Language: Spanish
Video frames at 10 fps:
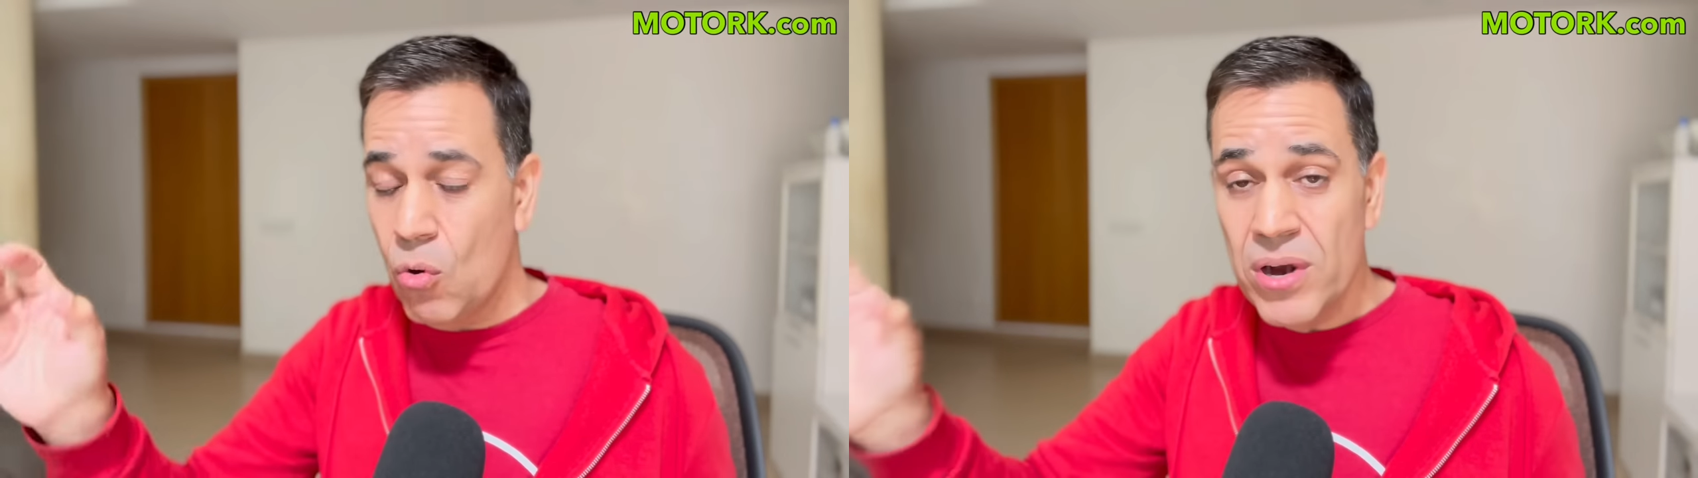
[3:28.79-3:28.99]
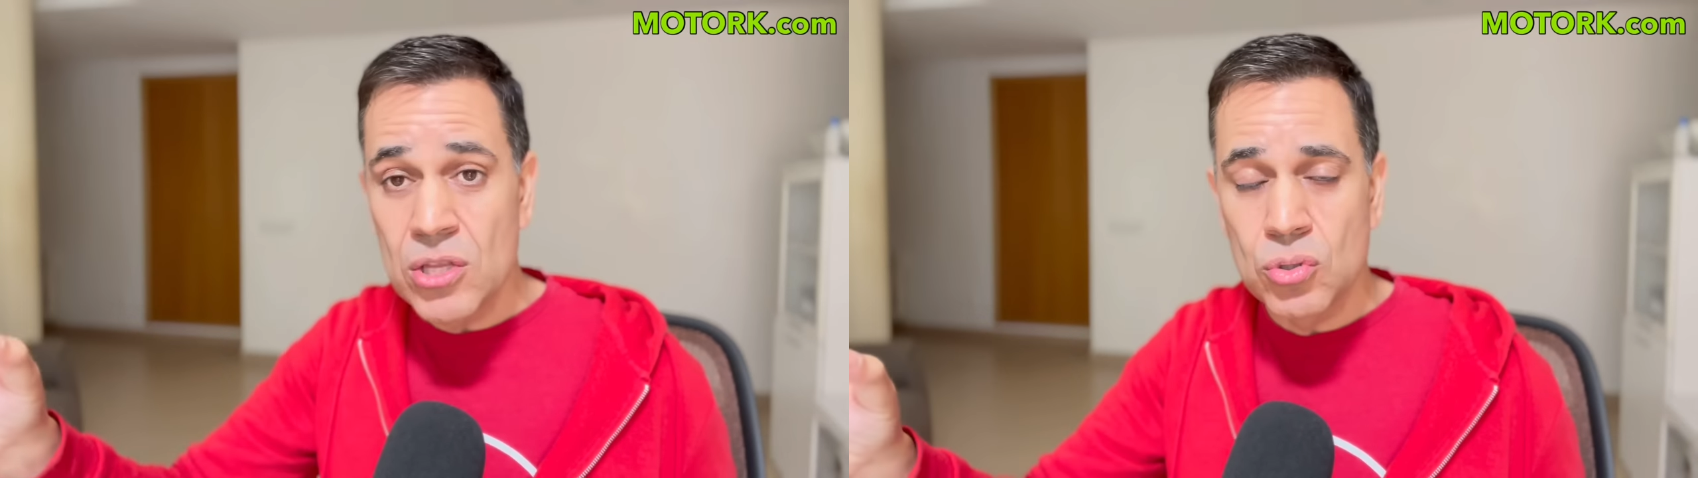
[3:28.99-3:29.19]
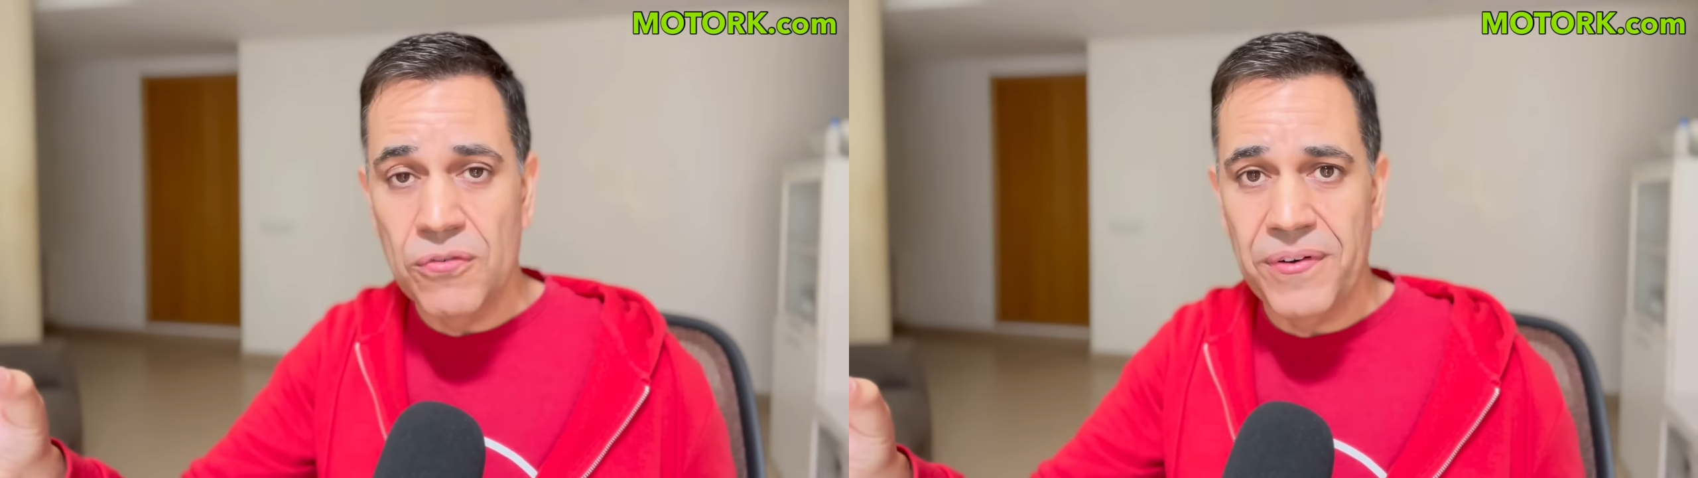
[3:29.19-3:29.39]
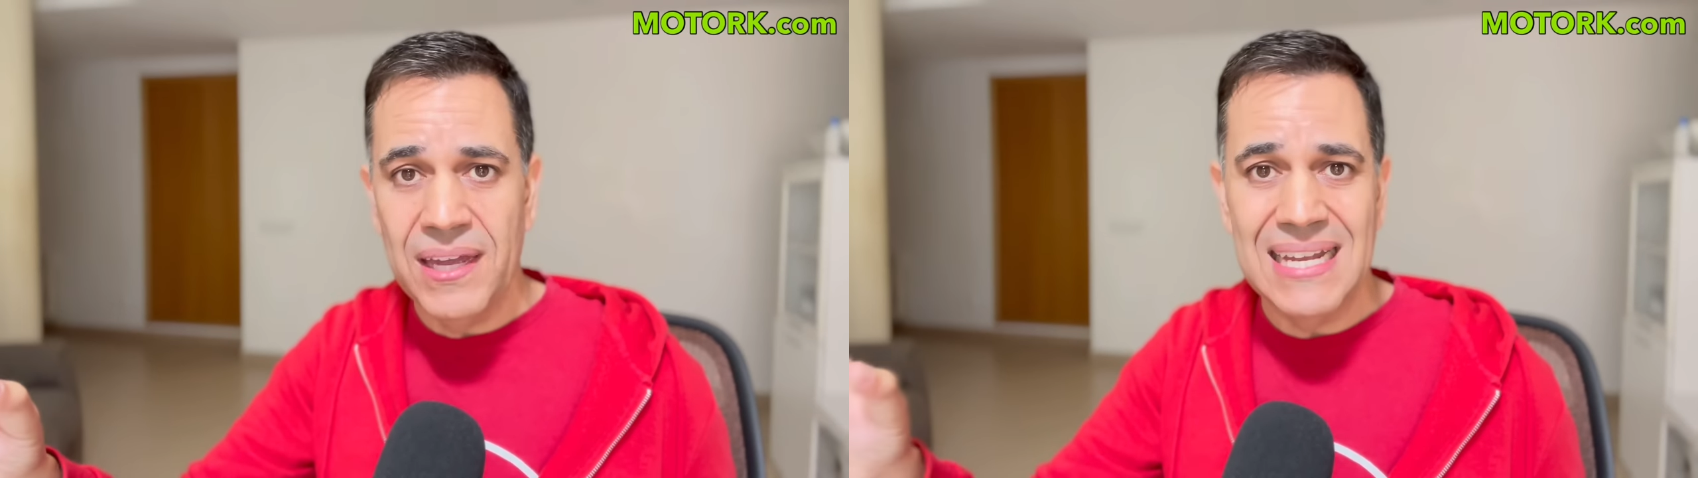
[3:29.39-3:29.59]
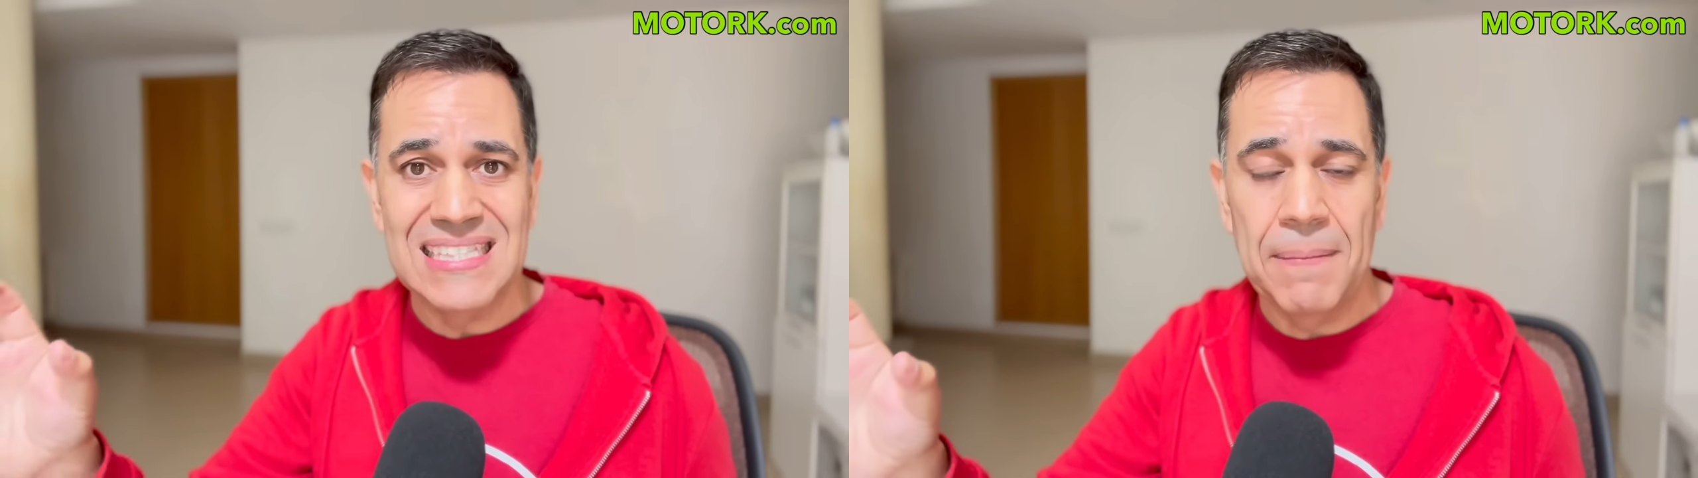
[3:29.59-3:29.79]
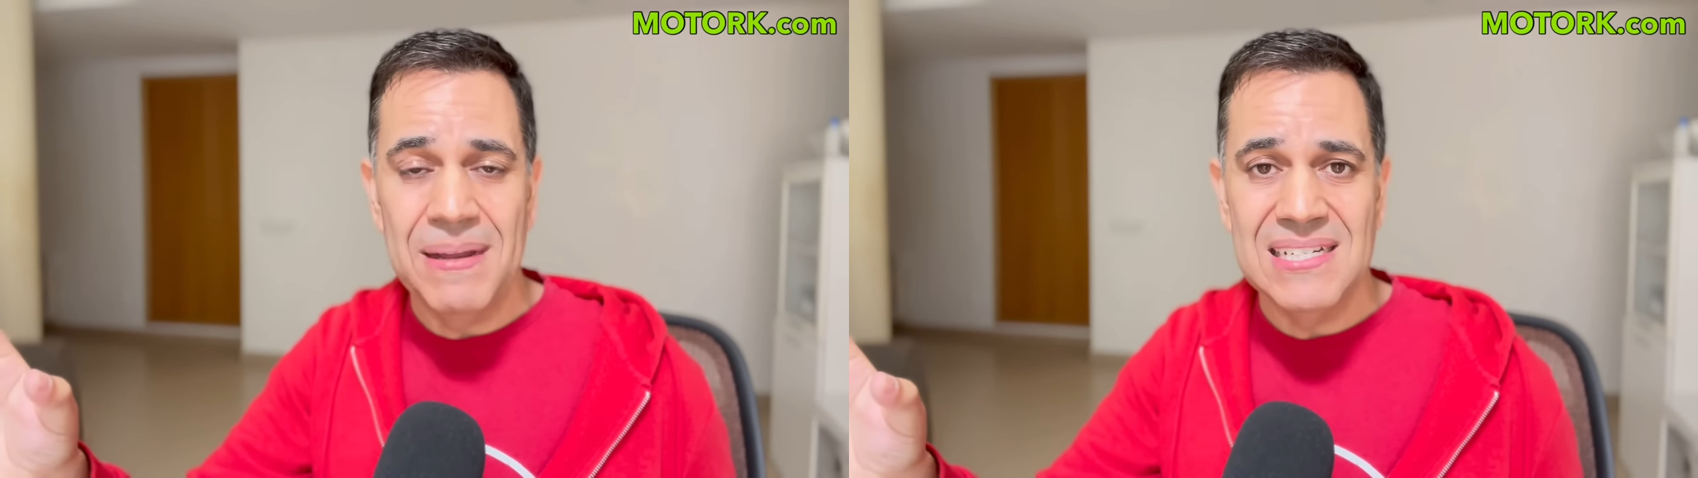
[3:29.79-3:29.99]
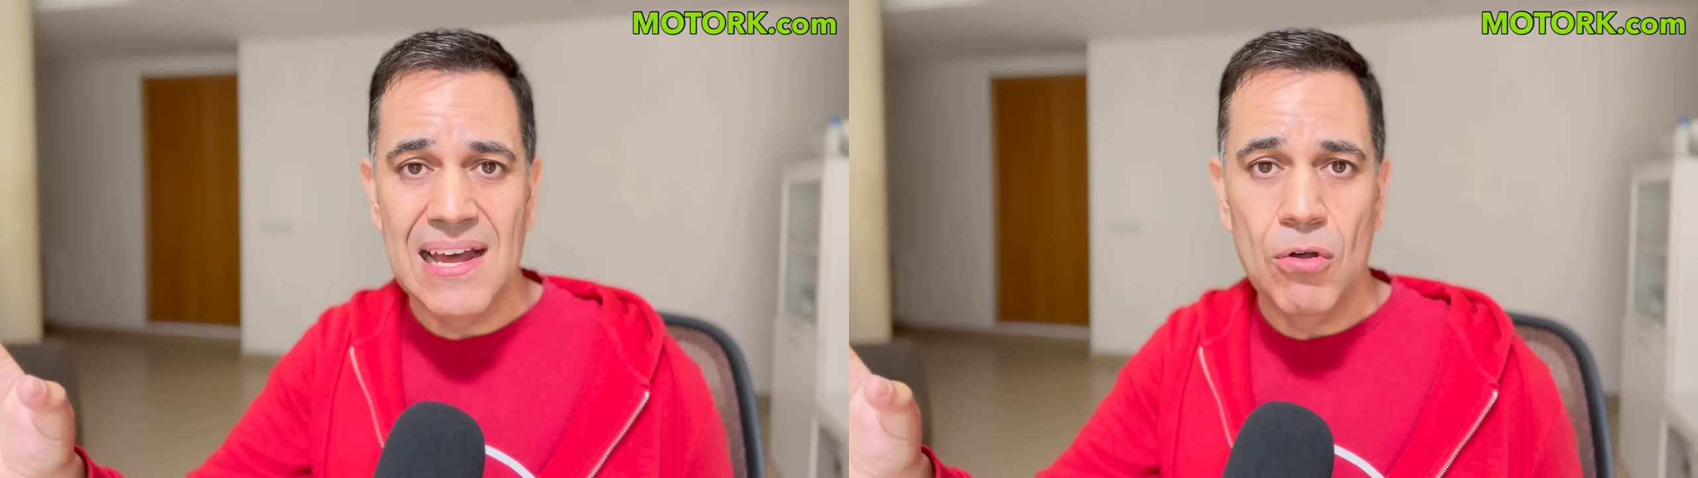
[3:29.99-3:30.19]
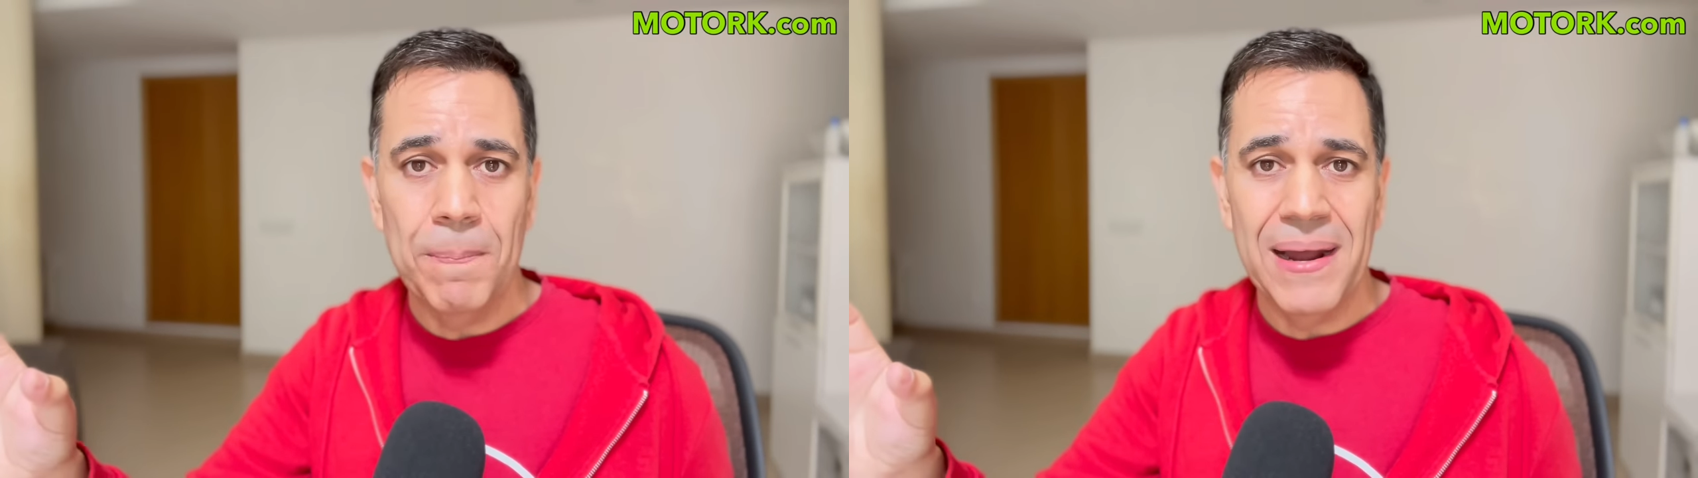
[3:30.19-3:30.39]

un enchufe está pensado